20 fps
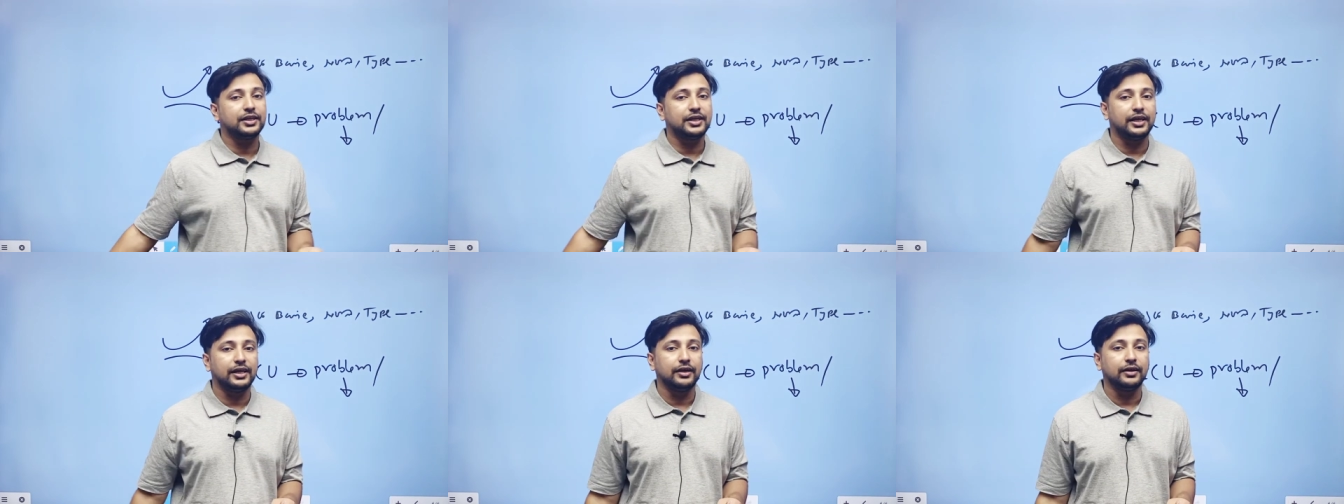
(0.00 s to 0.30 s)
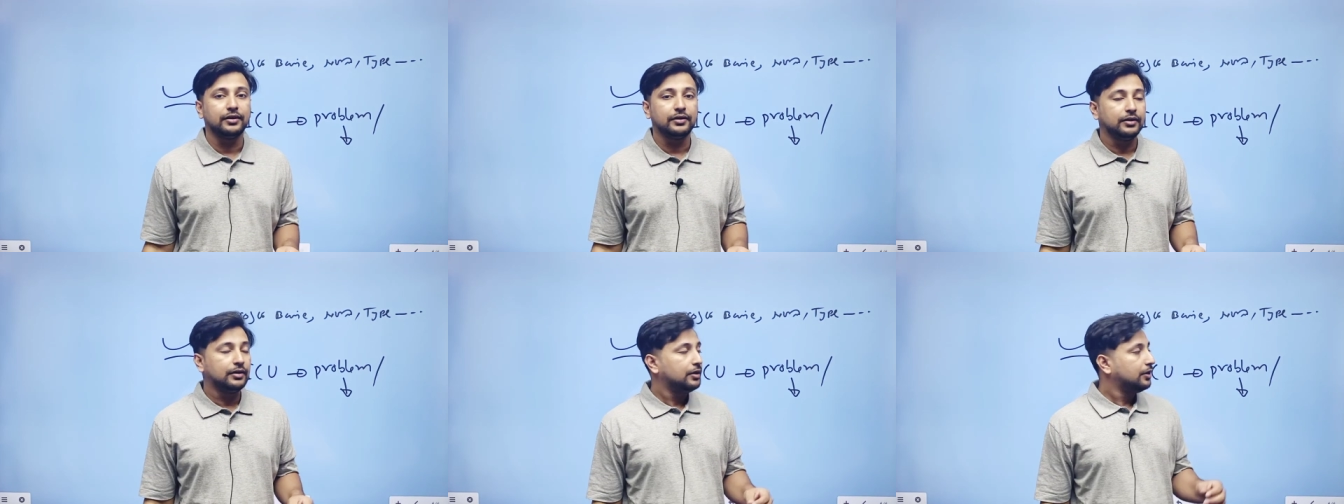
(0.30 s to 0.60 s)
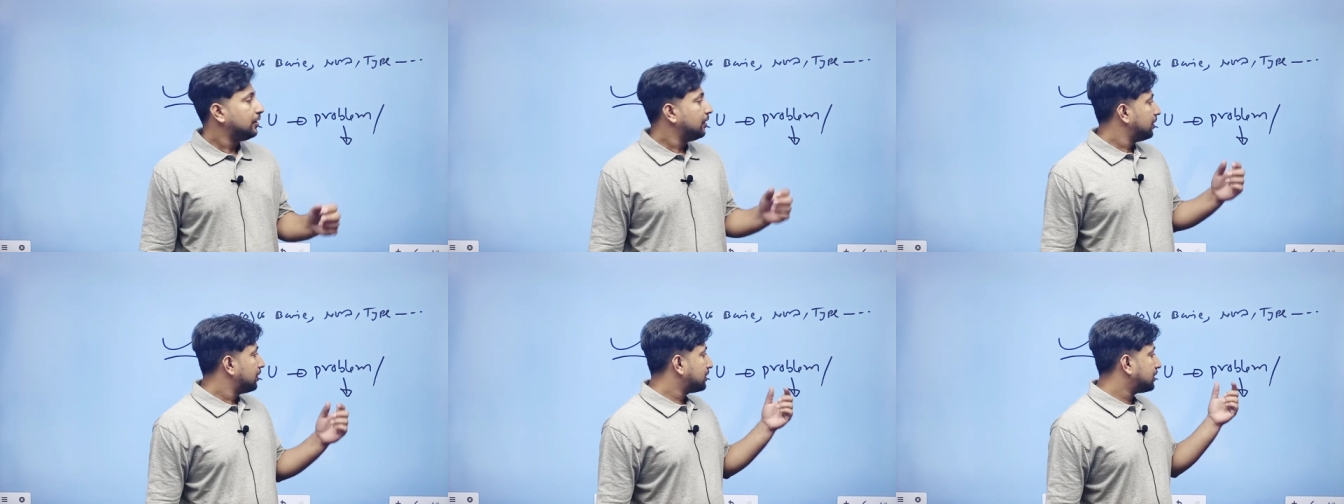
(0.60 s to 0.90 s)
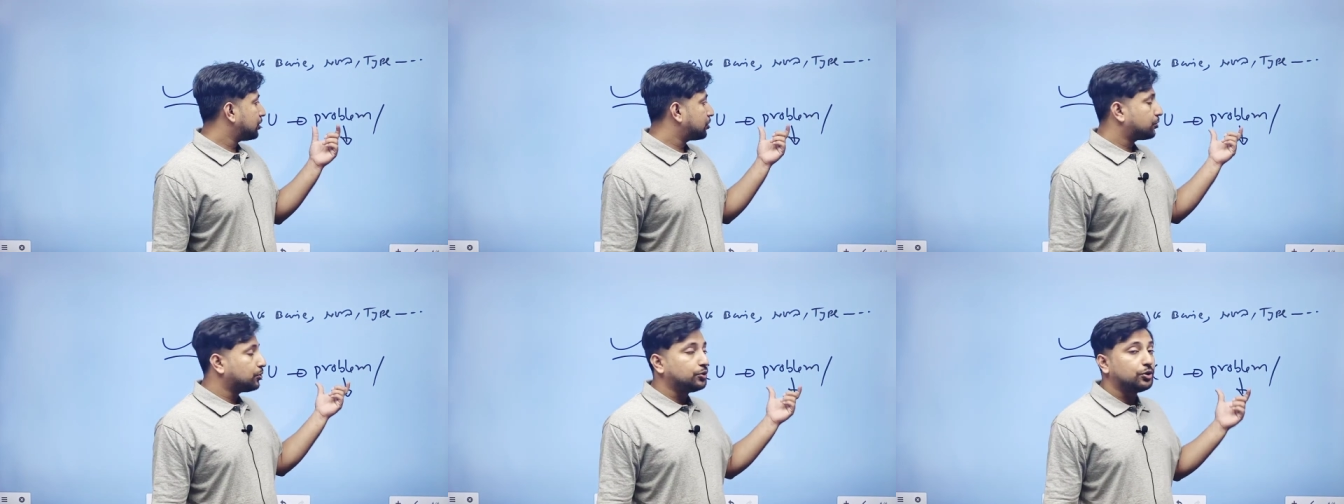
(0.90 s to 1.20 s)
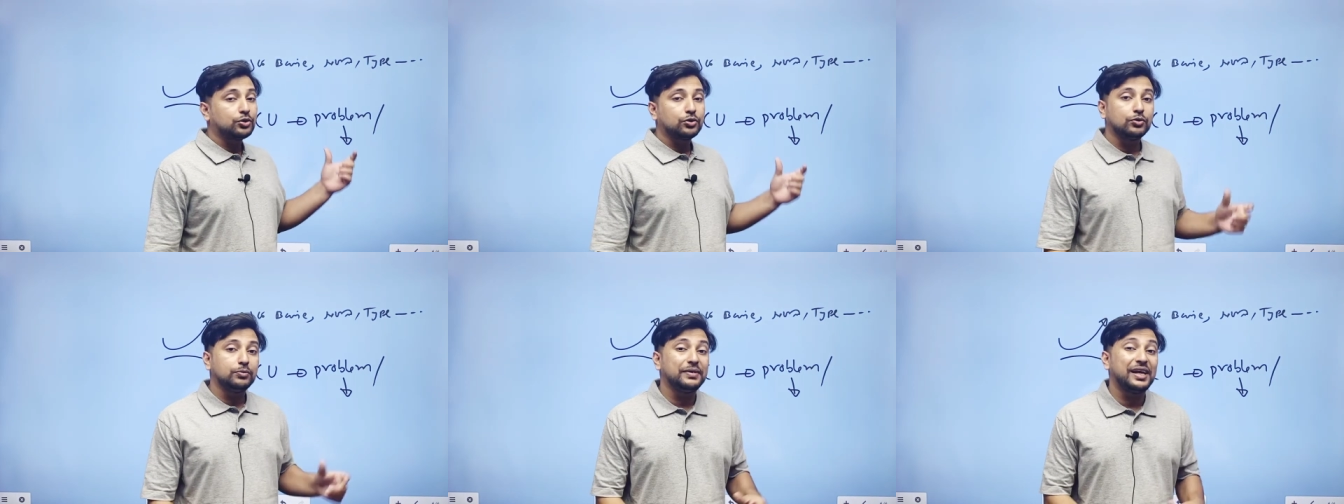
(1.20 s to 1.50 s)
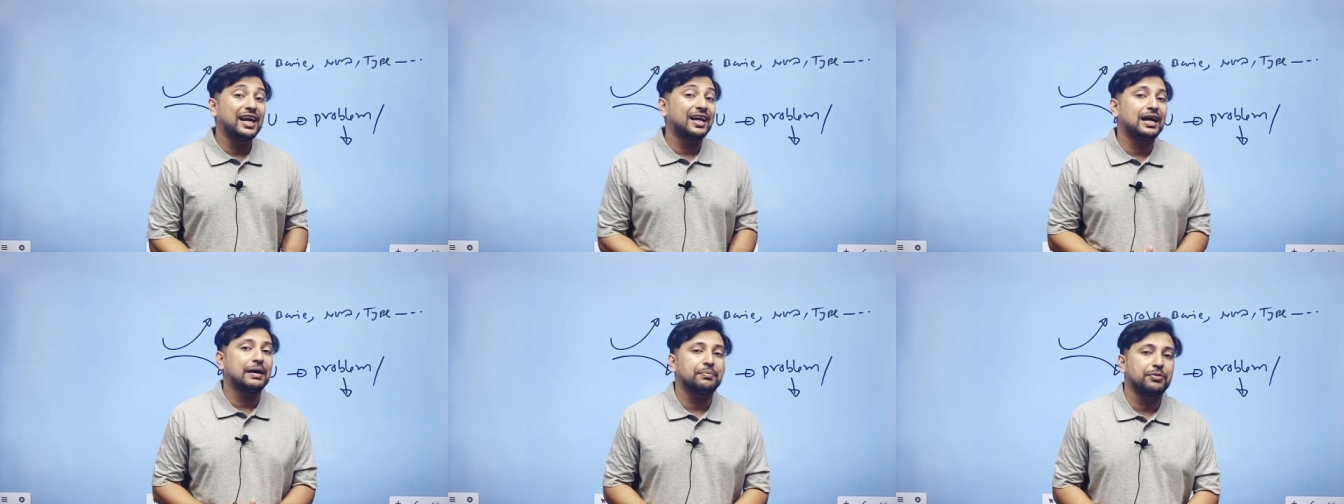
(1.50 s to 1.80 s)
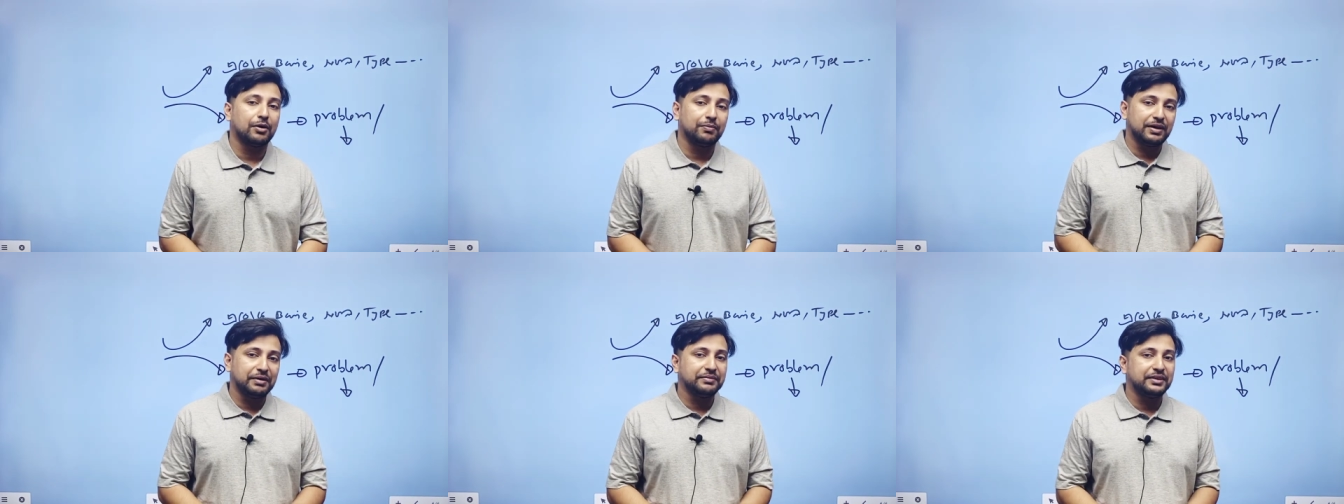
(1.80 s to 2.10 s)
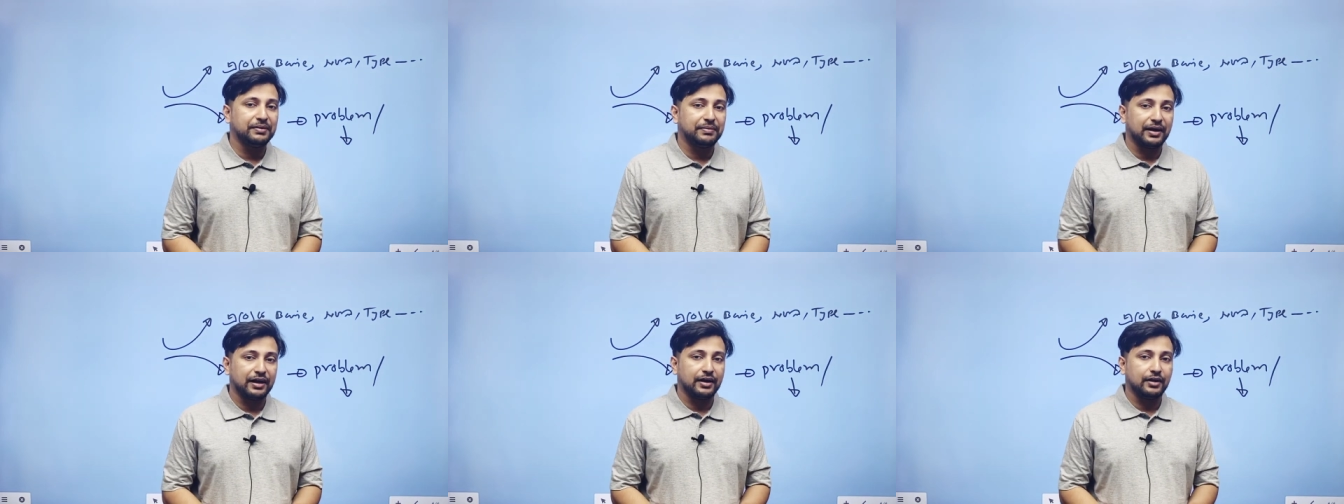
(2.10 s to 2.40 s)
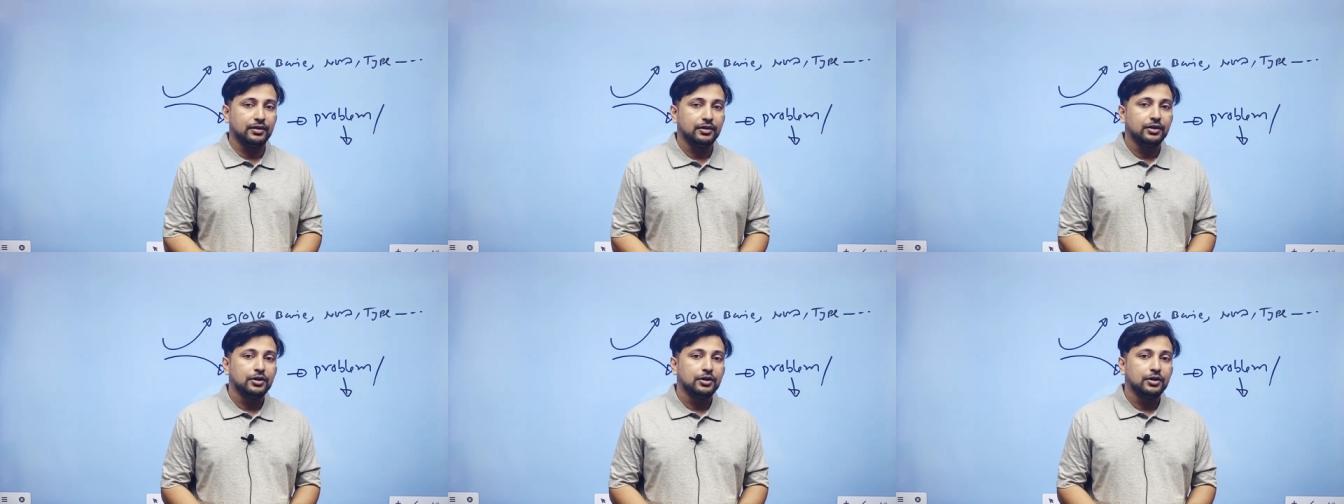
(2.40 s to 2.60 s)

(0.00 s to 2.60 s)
কি যে শুধু তুমি একা প্রবলেম দিবে না